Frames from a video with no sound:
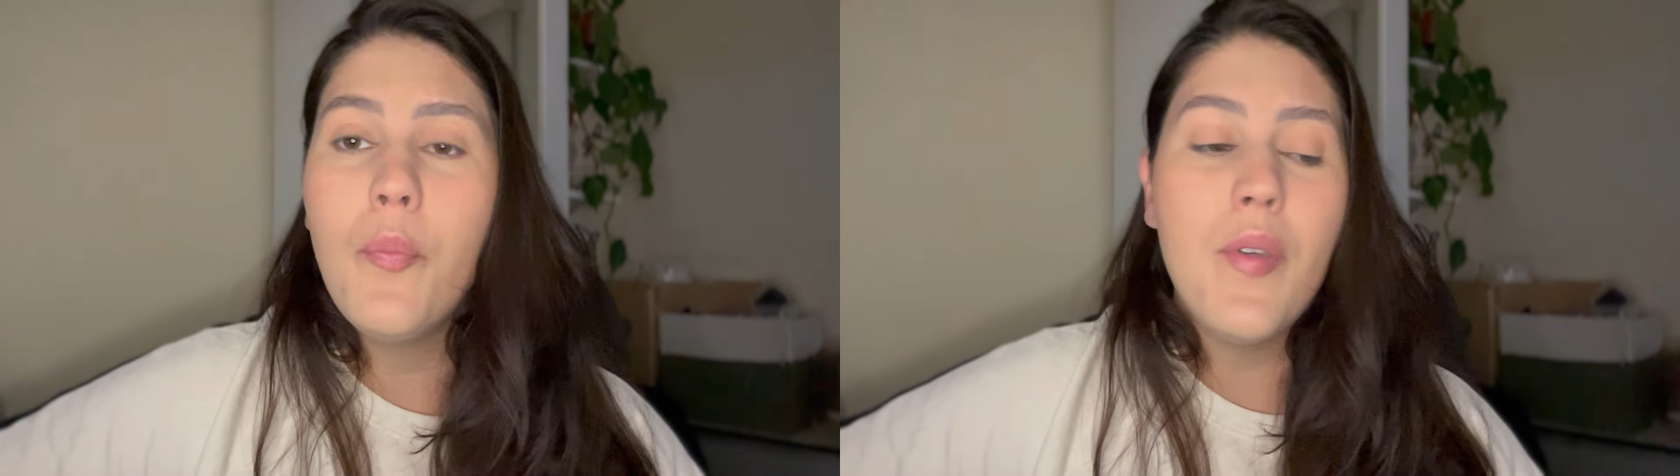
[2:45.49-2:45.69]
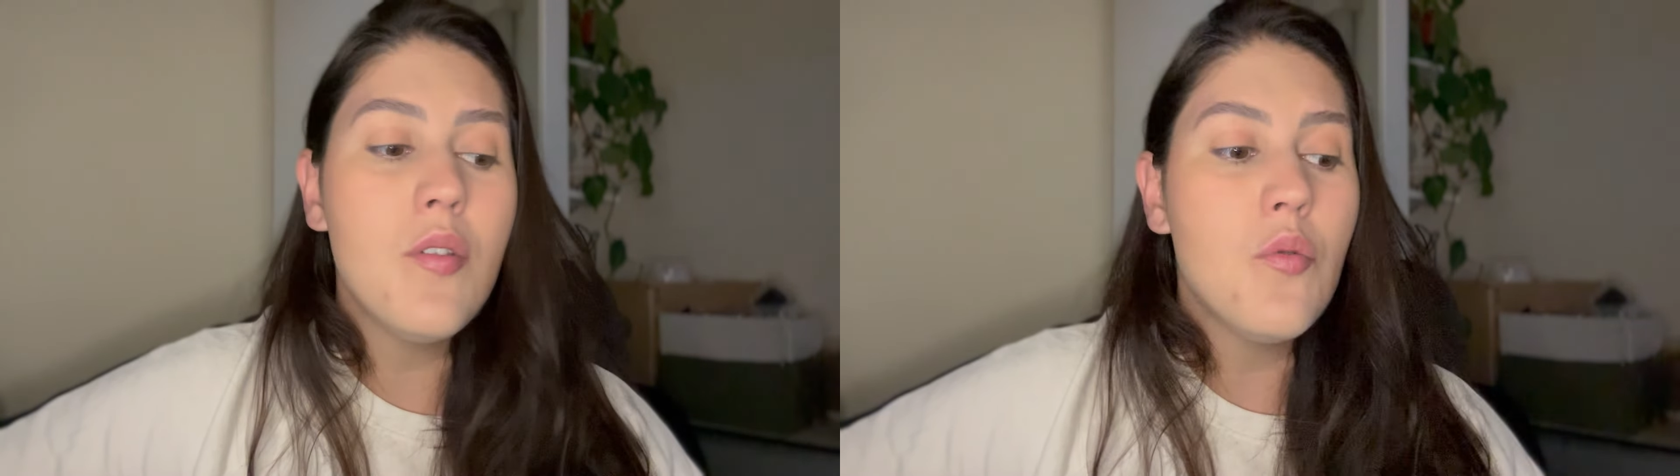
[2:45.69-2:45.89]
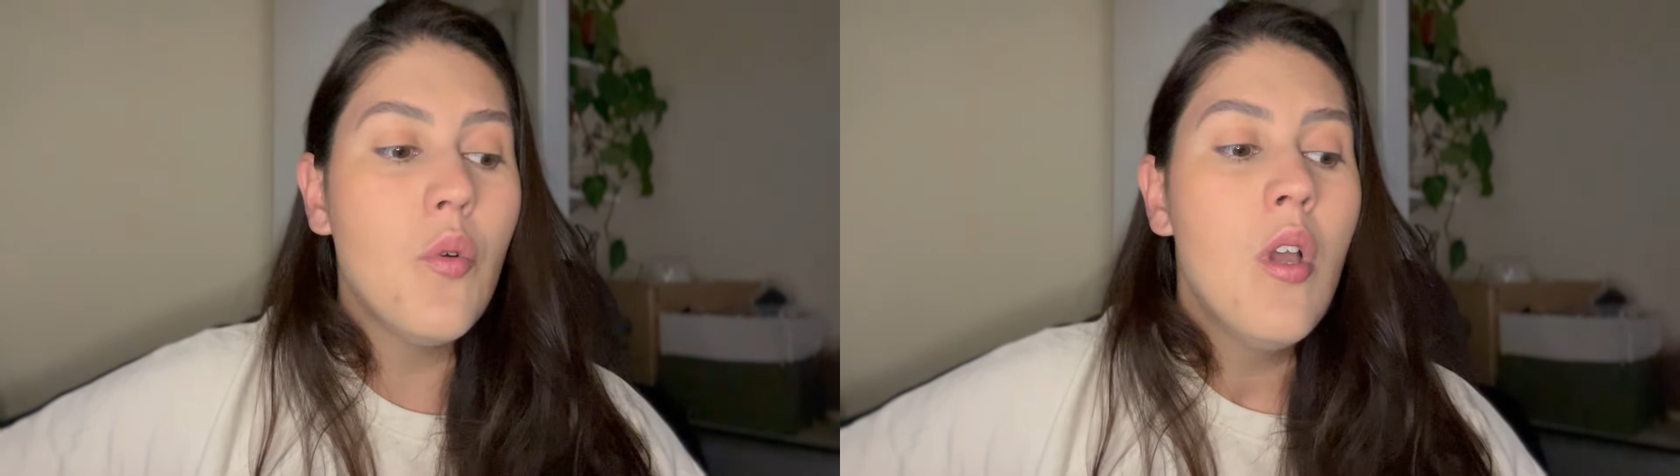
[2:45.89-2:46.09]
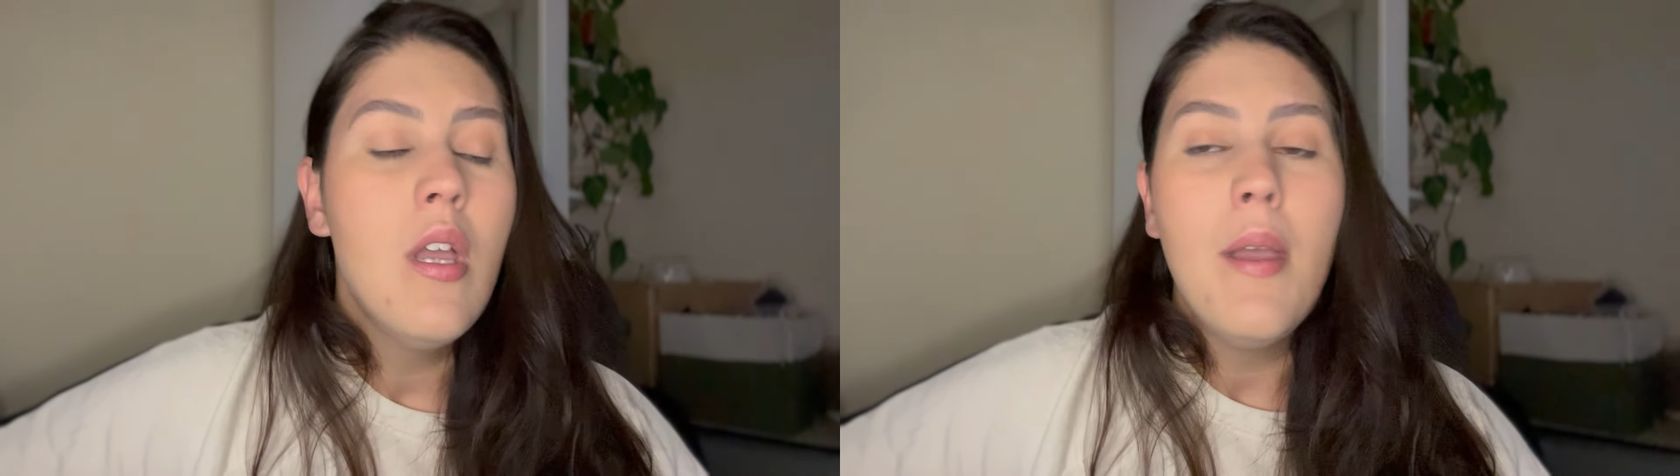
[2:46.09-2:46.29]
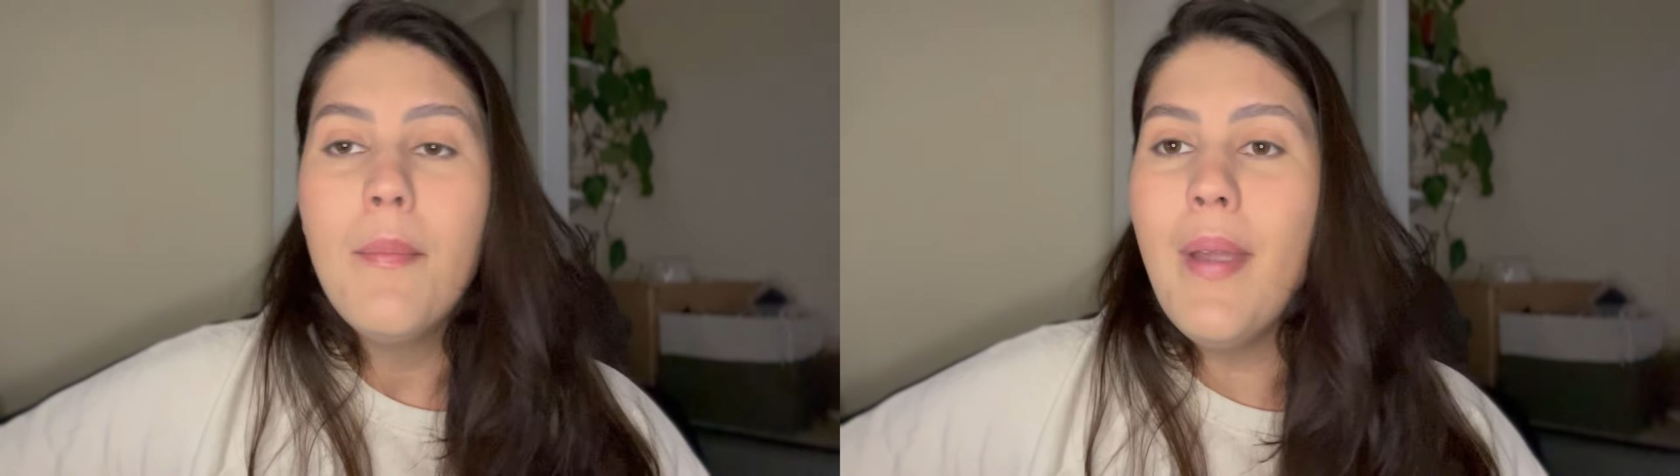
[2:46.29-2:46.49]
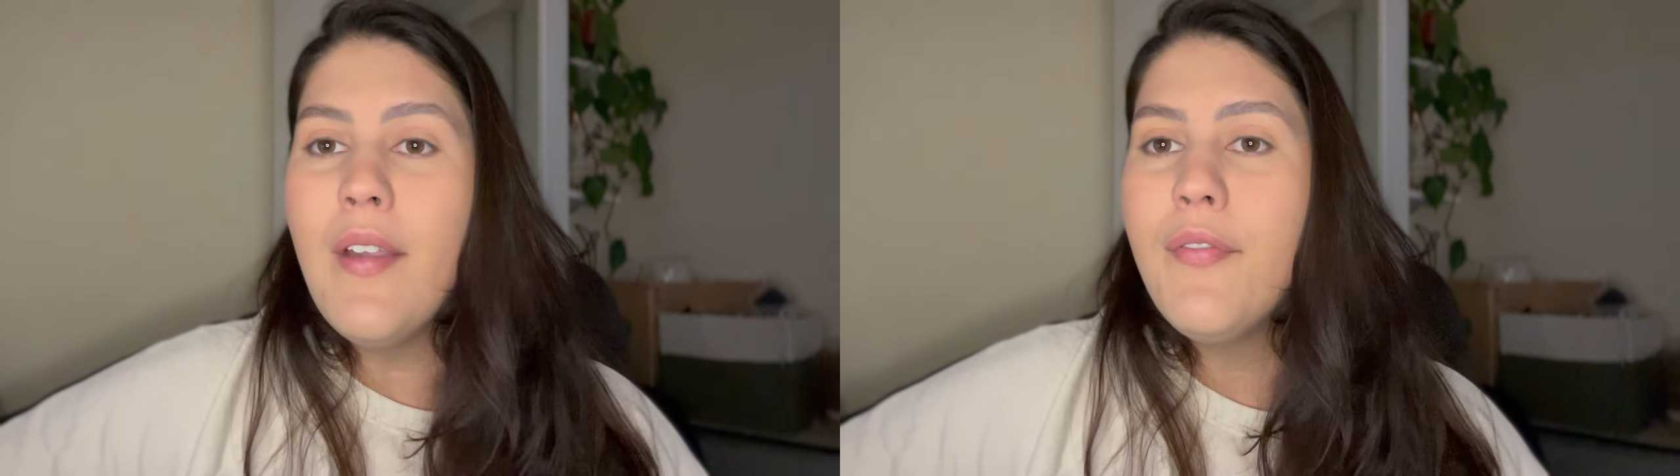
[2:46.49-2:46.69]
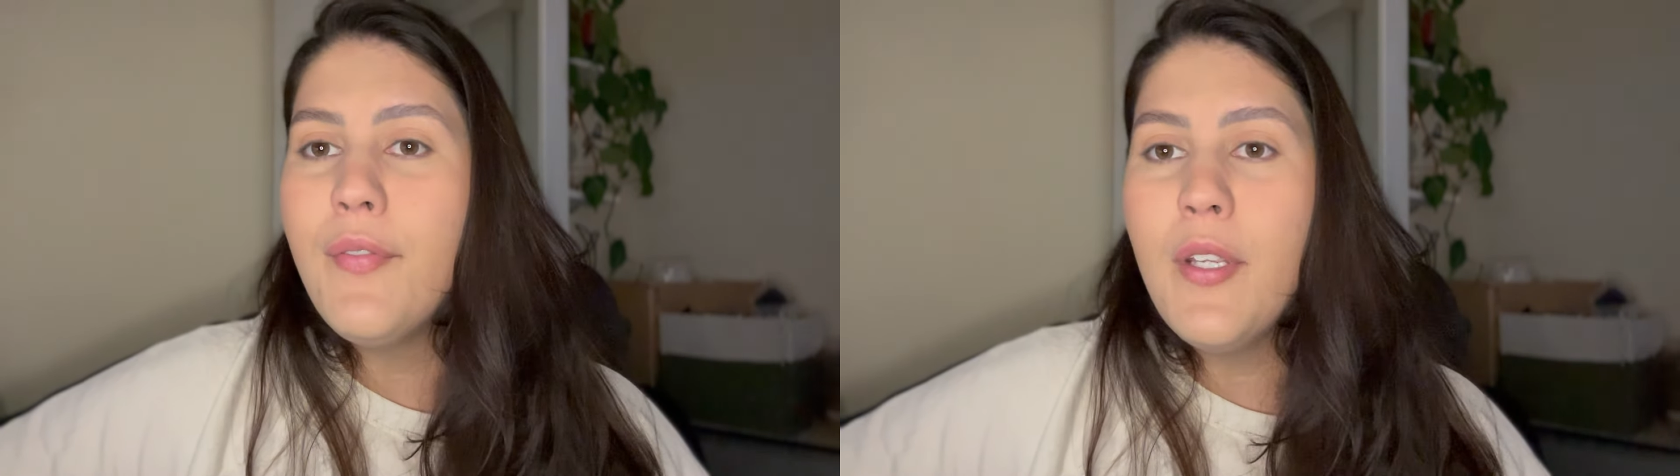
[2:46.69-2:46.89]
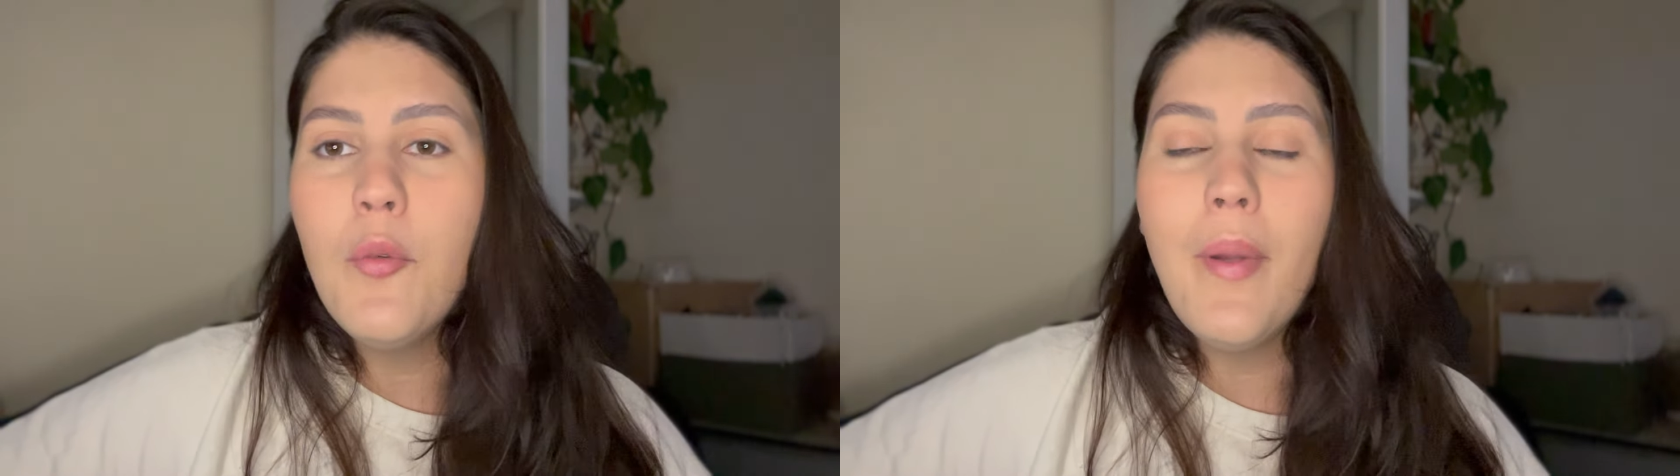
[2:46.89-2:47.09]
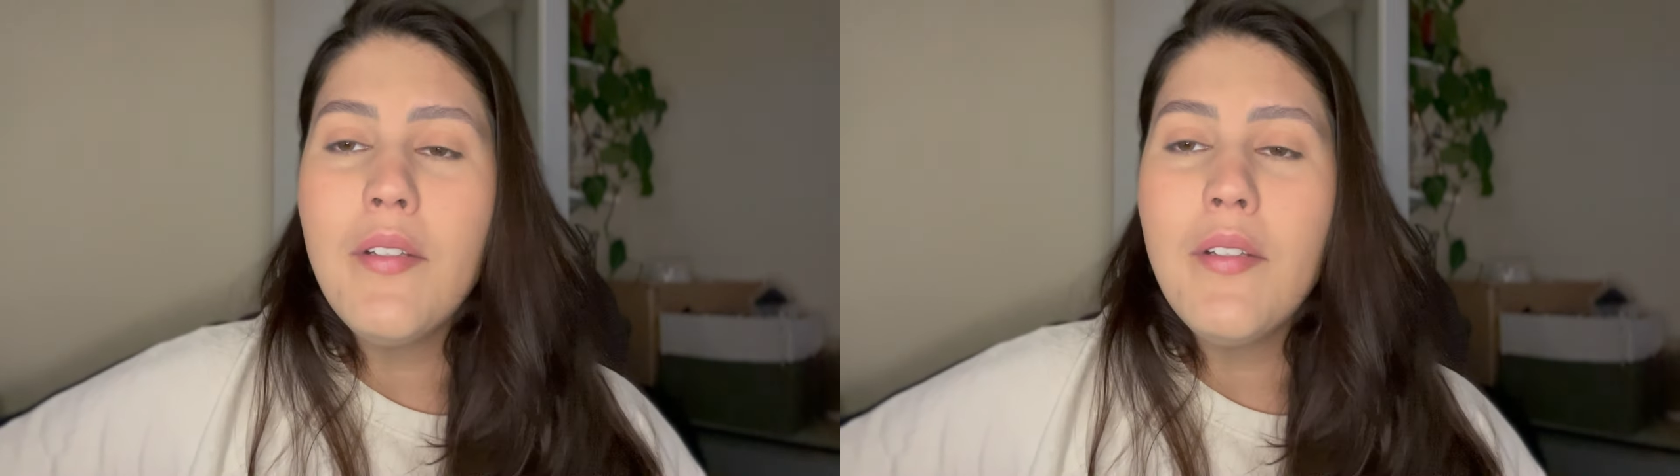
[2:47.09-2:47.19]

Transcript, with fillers: piso bem frio, bem